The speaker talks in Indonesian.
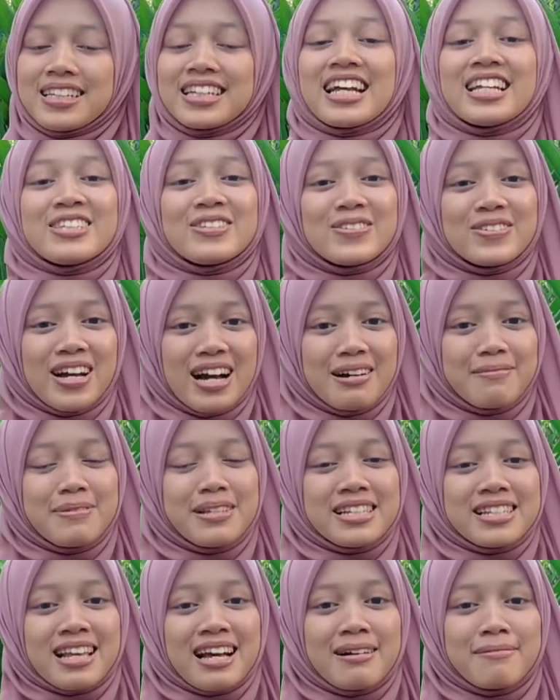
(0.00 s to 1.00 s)
dan juga
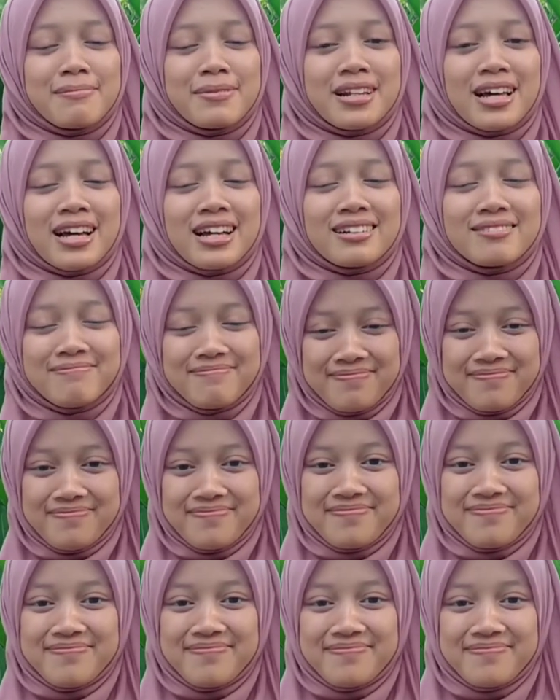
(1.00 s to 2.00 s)
bisa
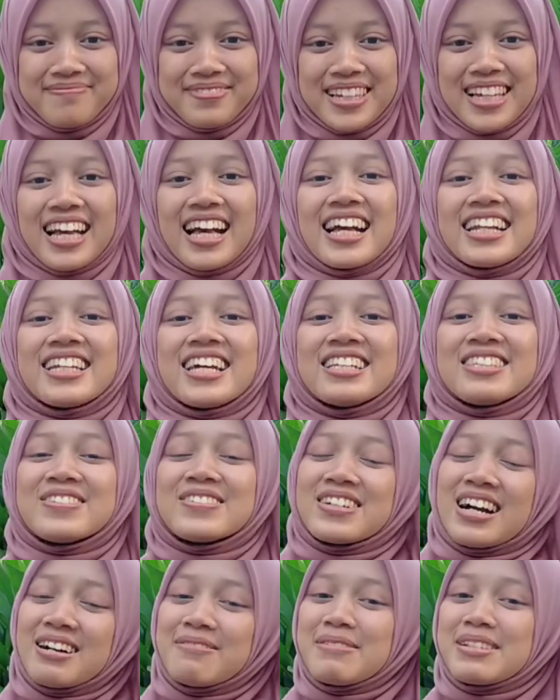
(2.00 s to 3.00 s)
melalui, dan
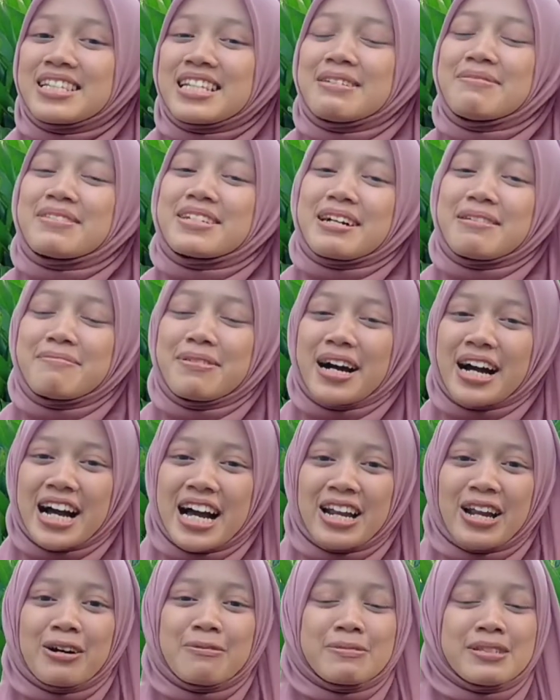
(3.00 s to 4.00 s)
juga bisa
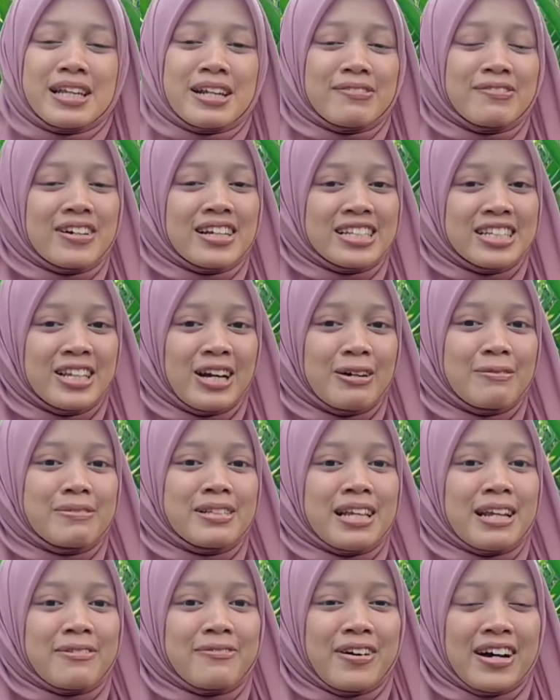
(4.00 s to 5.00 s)
menambahkan
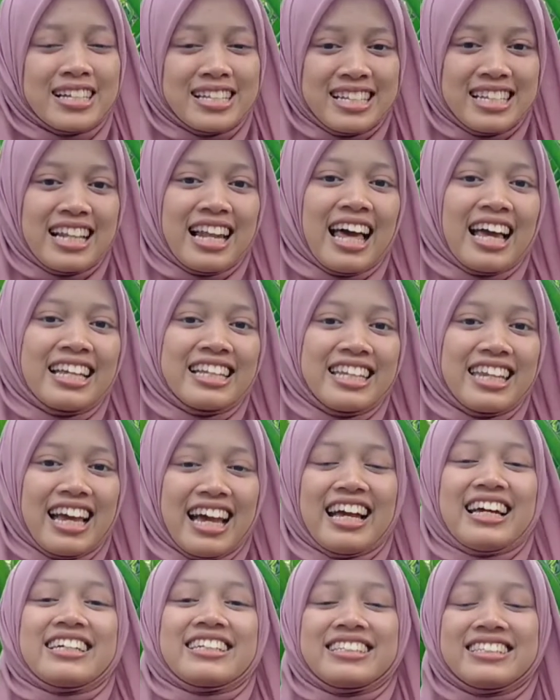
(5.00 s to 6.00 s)
observasi-observasi lainnya.